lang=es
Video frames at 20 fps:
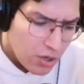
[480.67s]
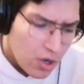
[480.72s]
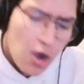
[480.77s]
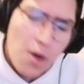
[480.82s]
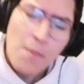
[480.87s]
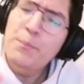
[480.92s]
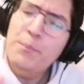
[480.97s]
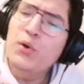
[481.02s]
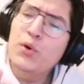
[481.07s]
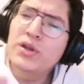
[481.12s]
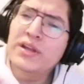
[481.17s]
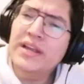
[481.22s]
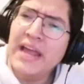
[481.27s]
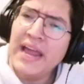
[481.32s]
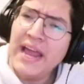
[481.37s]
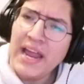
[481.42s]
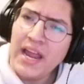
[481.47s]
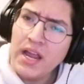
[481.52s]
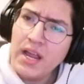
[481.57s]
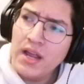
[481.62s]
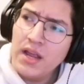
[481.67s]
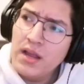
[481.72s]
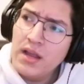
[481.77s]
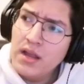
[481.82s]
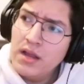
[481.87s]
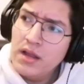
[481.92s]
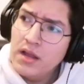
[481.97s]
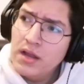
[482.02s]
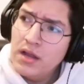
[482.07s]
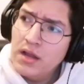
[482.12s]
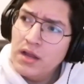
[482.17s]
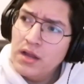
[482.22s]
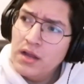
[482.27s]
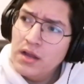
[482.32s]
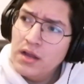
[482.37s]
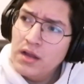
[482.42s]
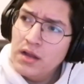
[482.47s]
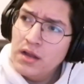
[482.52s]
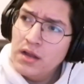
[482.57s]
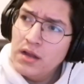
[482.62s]
¿por qué?
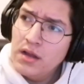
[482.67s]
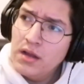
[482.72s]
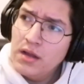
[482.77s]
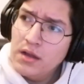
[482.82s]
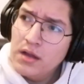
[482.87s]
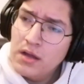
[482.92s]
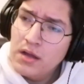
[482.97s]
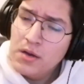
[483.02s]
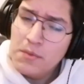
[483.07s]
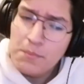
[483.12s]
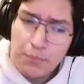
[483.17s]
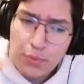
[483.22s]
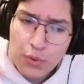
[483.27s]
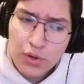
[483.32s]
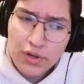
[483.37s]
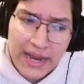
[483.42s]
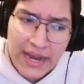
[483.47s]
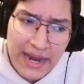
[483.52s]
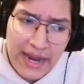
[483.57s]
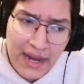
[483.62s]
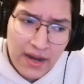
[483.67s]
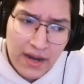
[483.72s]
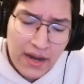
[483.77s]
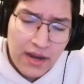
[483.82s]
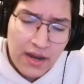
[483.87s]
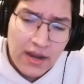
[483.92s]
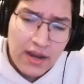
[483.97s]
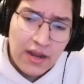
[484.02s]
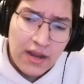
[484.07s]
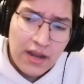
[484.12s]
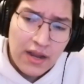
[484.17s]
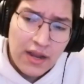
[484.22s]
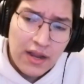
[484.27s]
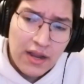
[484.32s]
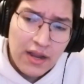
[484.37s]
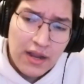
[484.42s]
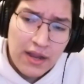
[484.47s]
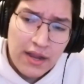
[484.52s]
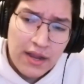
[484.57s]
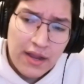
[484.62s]
¿Por qué
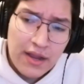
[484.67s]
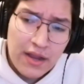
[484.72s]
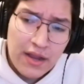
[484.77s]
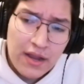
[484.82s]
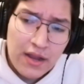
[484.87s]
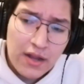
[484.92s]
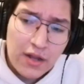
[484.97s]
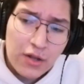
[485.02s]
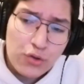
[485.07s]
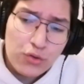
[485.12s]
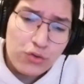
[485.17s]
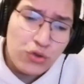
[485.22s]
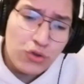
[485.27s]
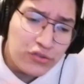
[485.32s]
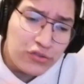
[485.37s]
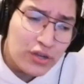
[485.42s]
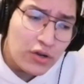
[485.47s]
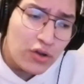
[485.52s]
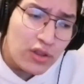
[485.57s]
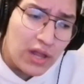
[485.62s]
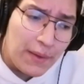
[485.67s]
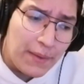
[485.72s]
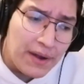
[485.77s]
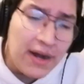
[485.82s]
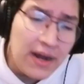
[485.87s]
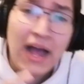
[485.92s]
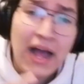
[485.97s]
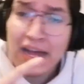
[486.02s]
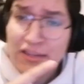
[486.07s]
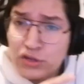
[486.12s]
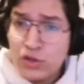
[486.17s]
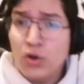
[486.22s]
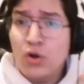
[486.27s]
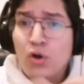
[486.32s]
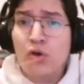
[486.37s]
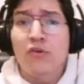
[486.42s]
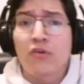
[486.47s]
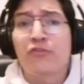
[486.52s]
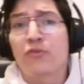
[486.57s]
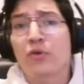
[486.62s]
no se lo daban a todos
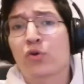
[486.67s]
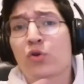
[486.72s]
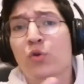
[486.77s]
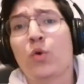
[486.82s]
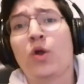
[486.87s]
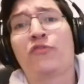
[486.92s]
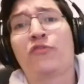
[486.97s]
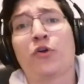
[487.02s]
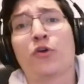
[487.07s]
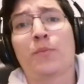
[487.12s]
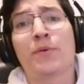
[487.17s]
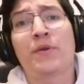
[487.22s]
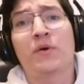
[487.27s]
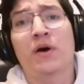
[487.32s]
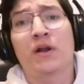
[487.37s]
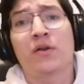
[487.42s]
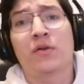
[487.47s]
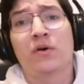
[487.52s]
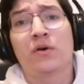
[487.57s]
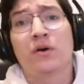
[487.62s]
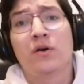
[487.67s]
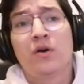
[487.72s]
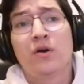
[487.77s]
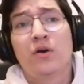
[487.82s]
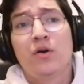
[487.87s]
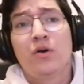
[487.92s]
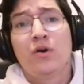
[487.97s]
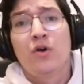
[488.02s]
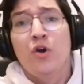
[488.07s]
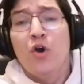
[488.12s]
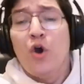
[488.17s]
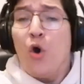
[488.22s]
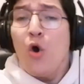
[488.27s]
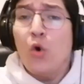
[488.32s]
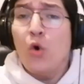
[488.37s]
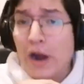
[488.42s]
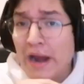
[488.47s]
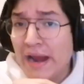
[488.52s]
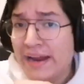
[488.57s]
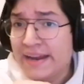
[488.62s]
los, clubes del fútbol peruano?
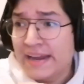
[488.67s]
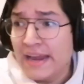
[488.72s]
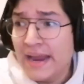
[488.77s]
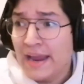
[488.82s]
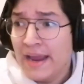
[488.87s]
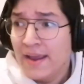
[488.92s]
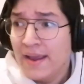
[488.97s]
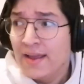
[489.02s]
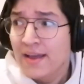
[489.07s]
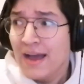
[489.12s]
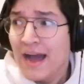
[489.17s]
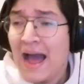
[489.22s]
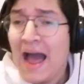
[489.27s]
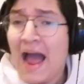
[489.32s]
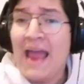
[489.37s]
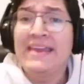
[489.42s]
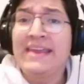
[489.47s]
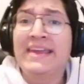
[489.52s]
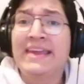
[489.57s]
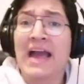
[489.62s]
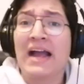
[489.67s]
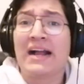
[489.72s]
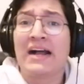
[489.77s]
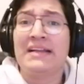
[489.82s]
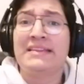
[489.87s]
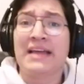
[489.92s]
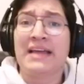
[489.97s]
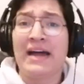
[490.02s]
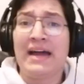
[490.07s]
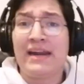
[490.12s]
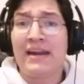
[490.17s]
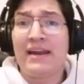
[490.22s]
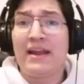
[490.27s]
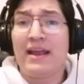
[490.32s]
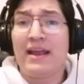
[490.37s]
¿O es que hay que acatar